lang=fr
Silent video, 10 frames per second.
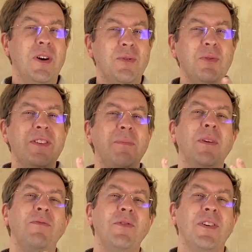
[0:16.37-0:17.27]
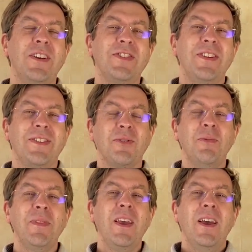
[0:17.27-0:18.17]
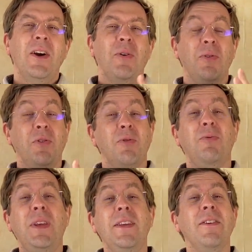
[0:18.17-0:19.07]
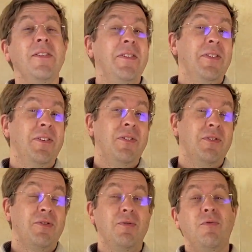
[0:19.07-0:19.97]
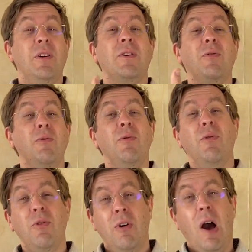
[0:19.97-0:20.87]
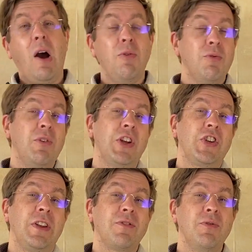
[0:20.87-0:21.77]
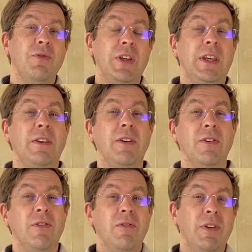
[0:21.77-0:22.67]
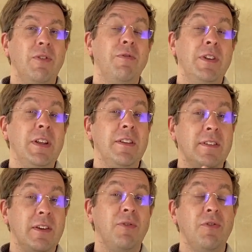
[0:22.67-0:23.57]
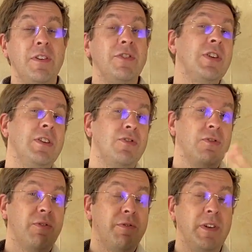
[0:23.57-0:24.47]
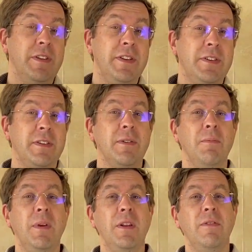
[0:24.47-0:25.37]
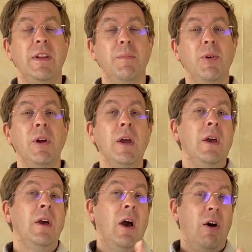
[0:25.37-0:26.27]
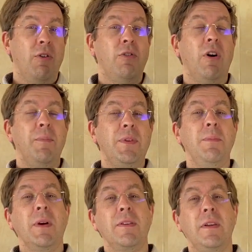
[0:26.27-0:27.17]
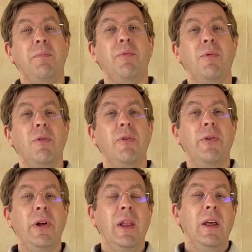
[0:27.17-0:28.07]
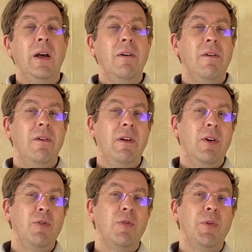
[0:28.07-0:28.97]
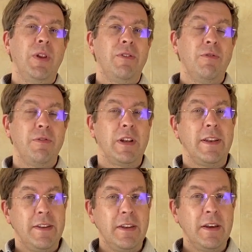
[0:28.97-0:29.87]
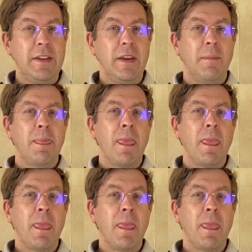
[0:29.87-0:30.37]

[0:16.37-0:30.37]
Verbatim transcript: à tous et bienvenue sur la chaîne Astro. Aujourd'hui, euh, je vois que euh, Arnaud de la chaîne Astrono euh, vient de fêter les 5 ans de sa chaîne et je l'en félicite, bien évidemment. Encore un petit merci pour la recommandation faite l'année dernière.